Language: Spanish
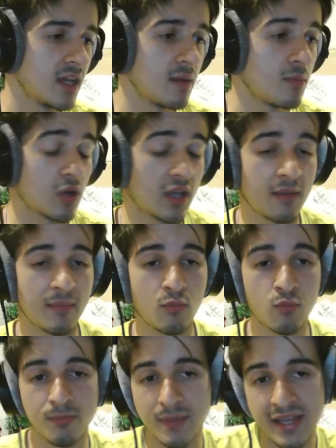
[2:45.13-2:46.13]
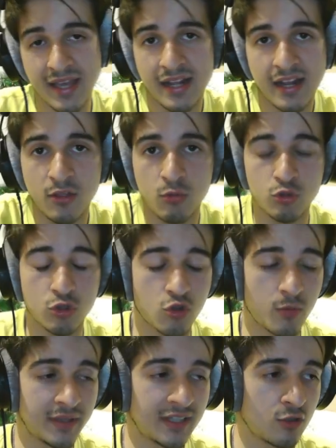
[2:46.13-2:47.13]
Porque me he leído muchos
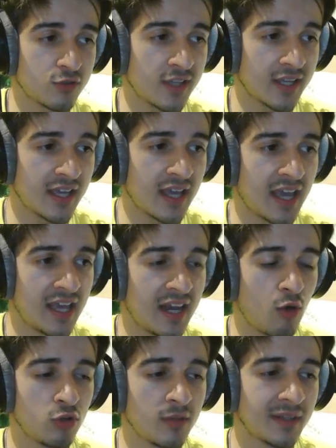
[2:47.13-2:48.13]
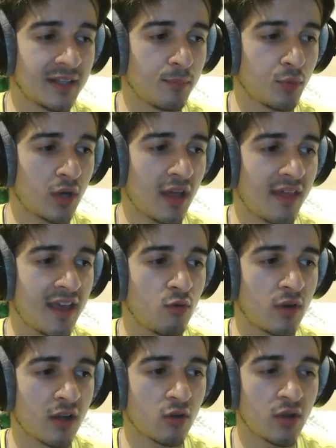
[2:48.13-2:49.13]
comentarios de que en la última temporada hay,
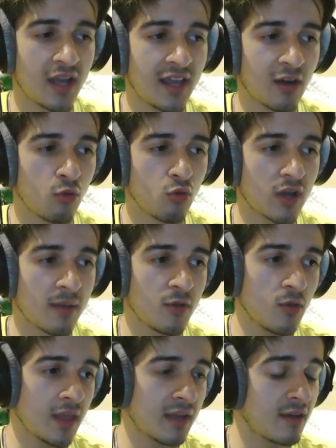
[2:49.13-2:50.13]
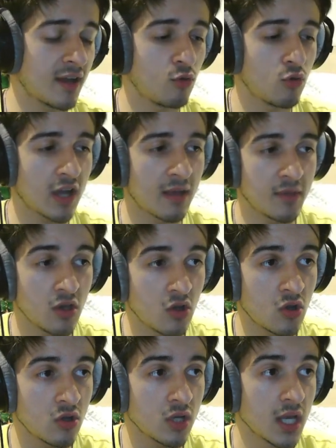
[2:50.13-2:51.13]
hay algo de un camión, de que van en un
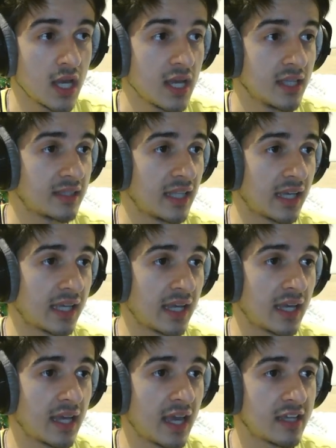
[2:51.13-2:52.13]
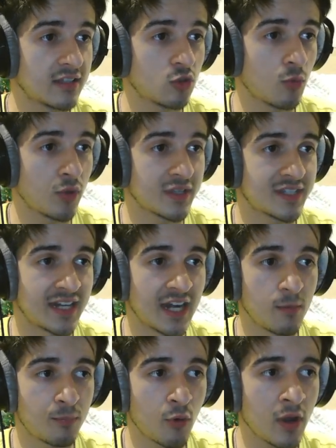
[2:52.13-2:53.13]
camión, de que esto puede ser
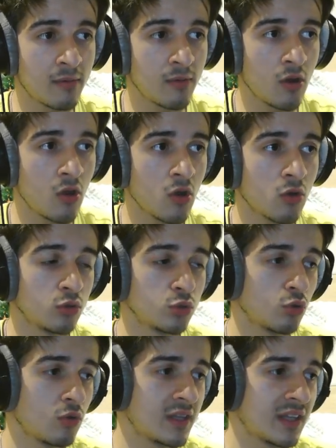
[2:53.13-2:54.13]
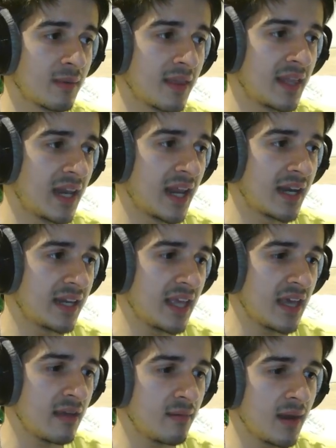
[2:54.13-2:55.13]
el pueblo, con todo el tema de la
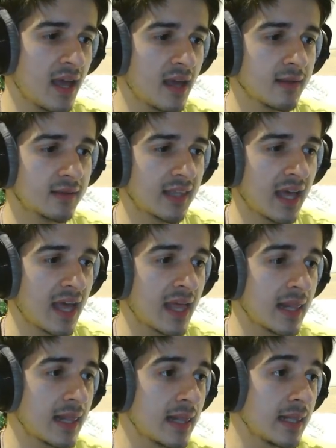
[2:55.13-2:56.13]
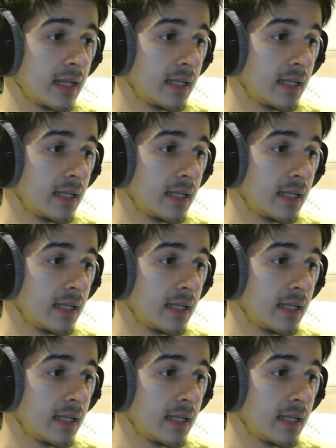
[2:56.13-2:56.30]
niebla, tal...